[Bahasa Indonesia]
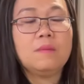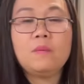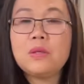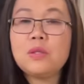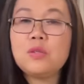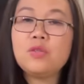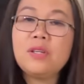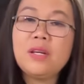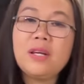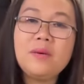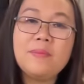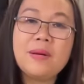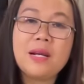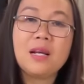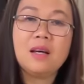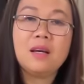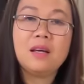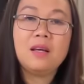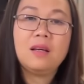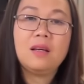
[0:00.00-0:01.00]
maksudnya
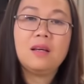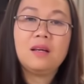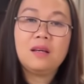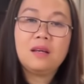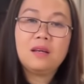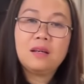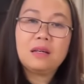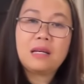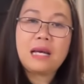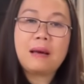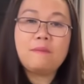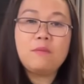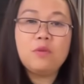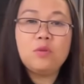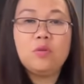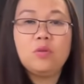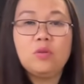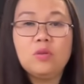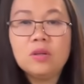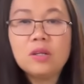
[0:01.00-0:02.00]
gimana
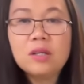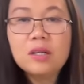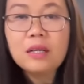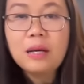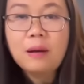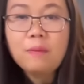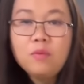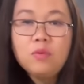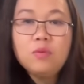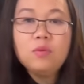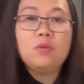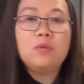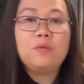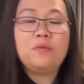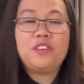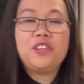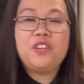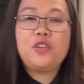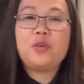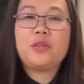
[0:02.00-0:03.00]
kamu kamu
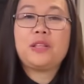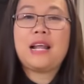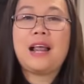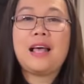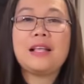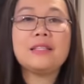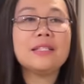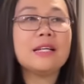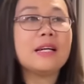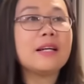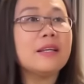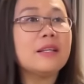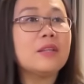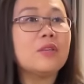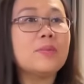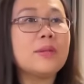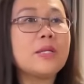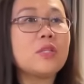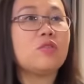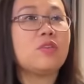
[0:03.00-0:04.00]
video telanjang
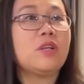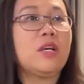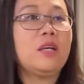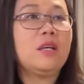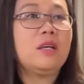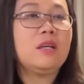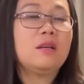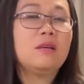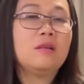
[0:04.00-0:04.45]
gitu maksudnya